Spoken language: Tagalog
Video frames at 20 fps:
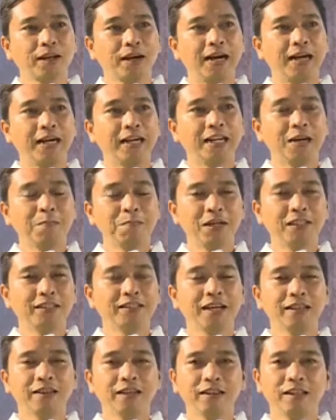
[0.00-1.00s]
ang
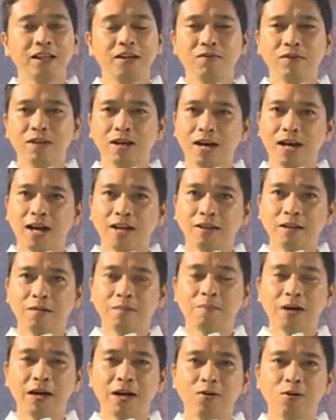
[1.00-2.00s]
representative ng ating
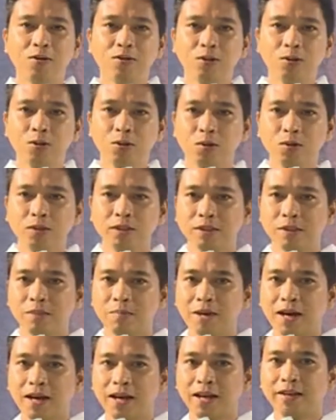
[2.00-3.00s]
Panginoon doon sa
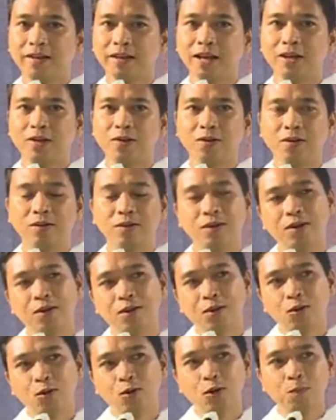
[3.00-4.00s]
bahay na iyon,
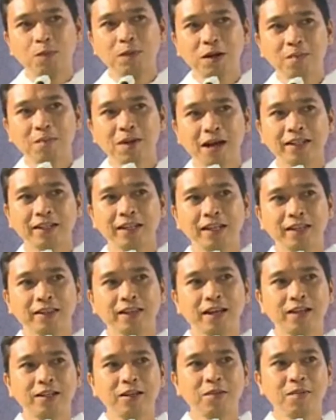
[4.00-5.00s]
upang
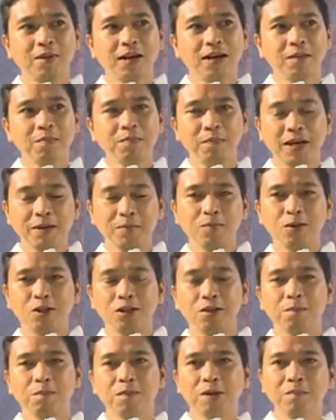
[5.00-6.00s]
makita ng mga miyembro
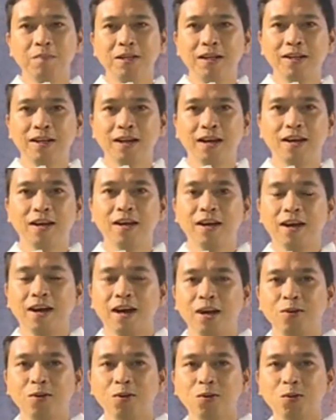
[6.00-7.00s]
ng pamilya
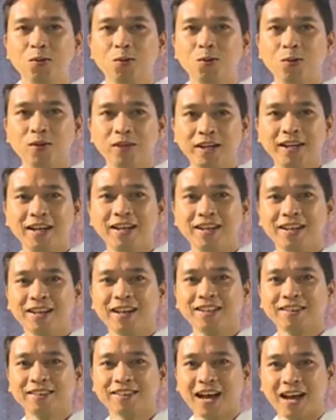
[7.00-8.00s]
anong uri
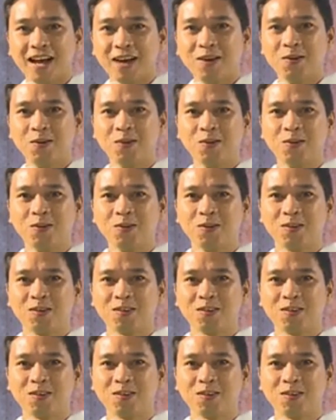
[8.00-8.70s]
ng tao